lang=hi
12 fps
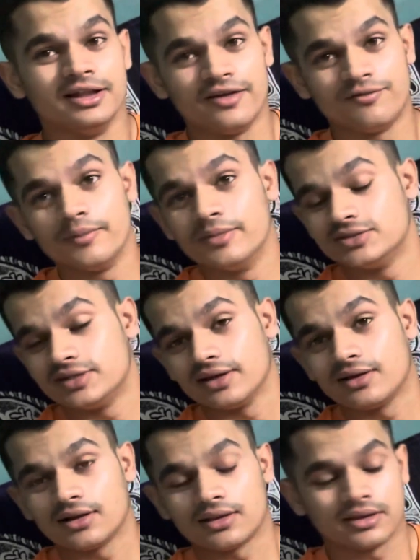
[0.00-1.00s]
लाइफ में
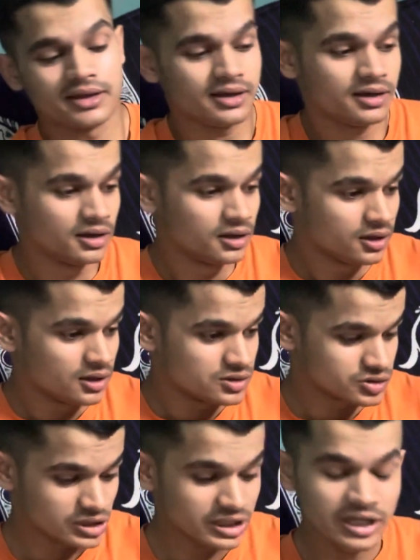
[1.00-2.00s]
मिस्टेक करते हैं
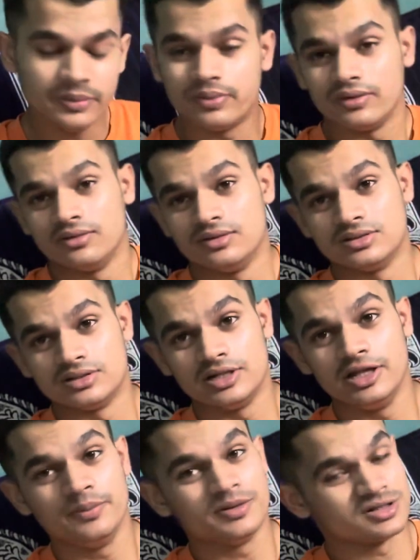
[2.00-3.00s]
स्लीप
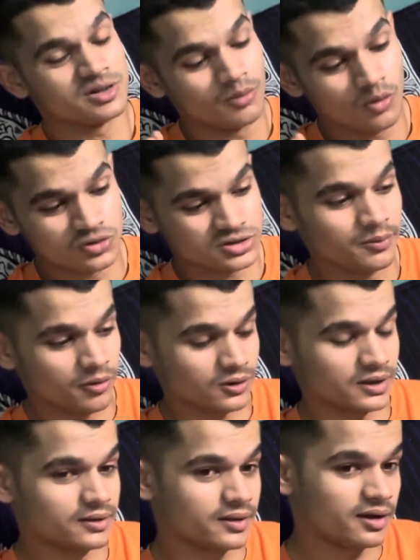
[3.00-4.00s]
स्लीप इज़ द मोस्ट
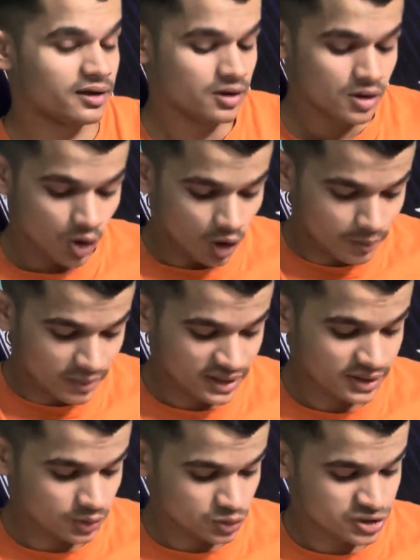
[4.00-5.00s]
इम्पॉर्टेंट थिंग और
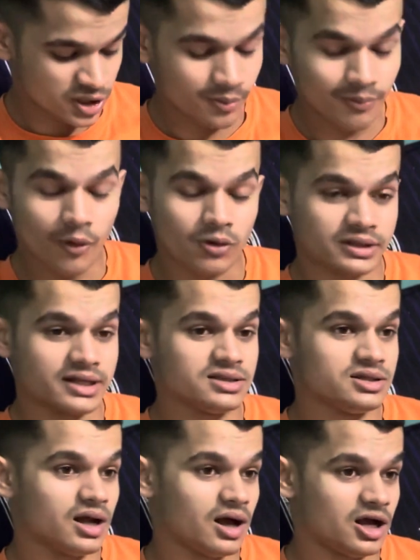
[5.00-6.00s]
मैंने उसकी इम्पोर्टेंस
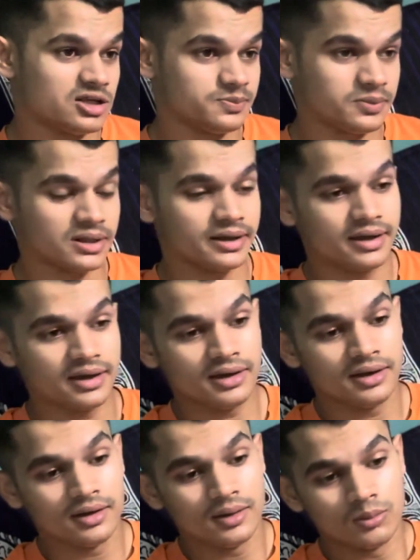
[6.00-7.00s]
आज पढ़ के
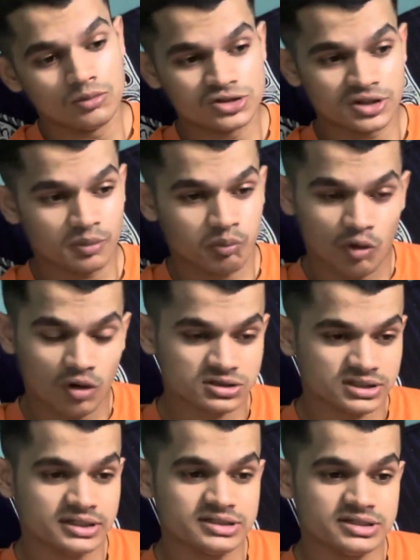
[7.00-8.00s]
मुझे बहुत
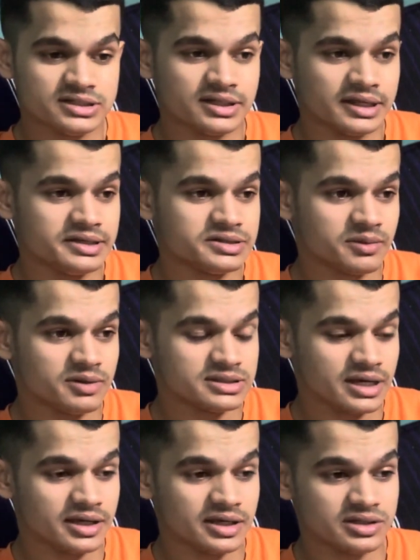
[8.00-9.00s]
सारी चीज़ें नहीं समझ
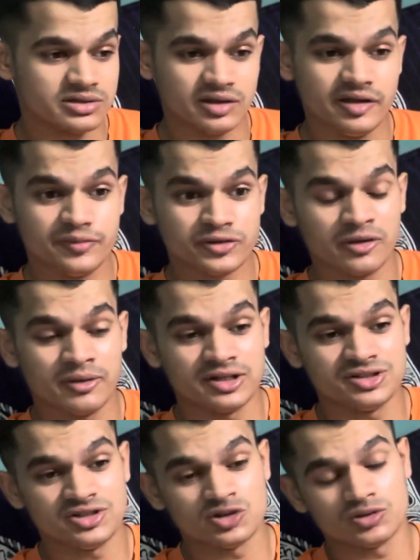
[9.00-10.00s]
आई कि स्लीप से हमारी
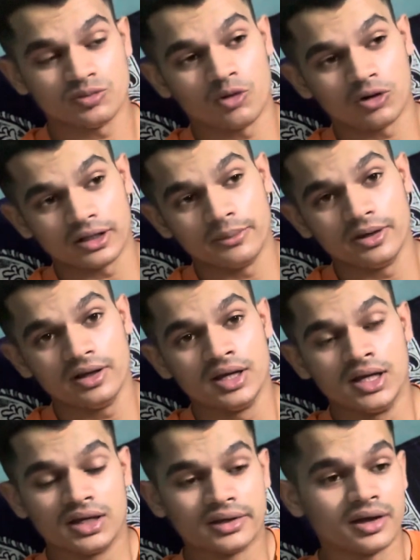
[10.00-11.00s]
चीज़ बॉडी में
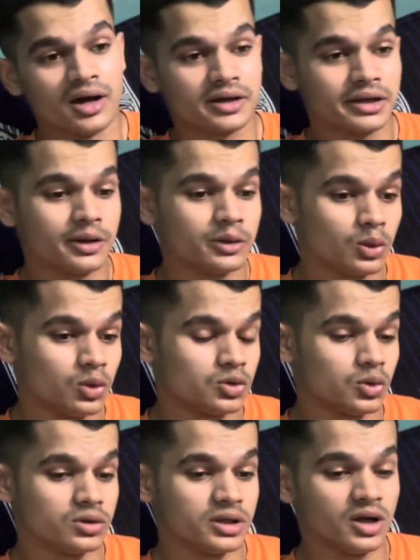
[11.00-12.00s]
क्या क्या ग्रोथ
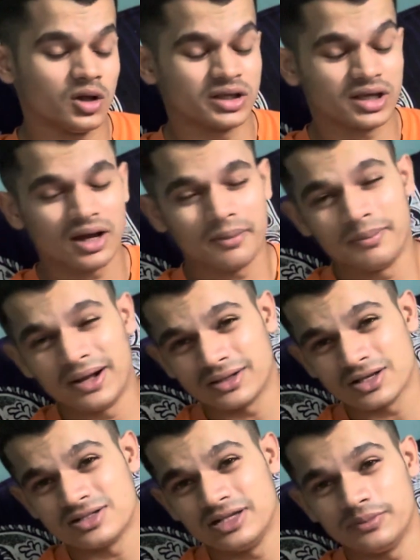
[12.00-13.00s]
होती है और क्या
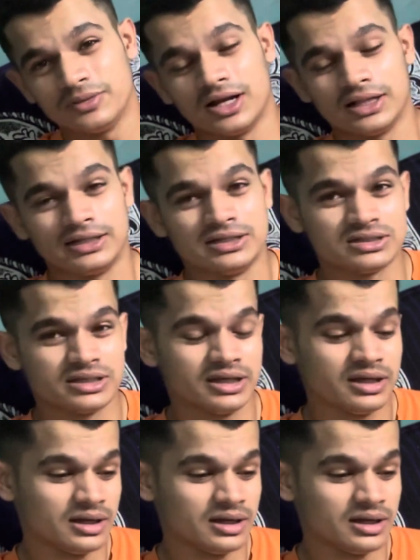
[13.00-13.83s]
बेटर स्लीप ना लेने से